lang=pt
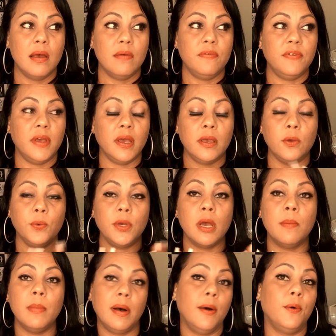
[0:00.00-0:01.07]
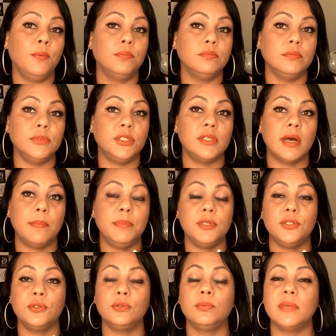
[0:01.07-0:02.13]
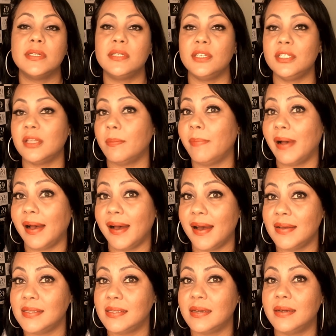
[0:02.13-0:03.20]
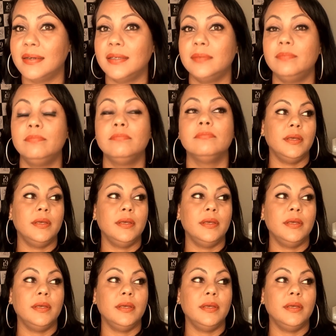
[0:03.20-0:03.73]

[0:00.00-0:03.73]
ver que um irmão está pedindo uma cesta básica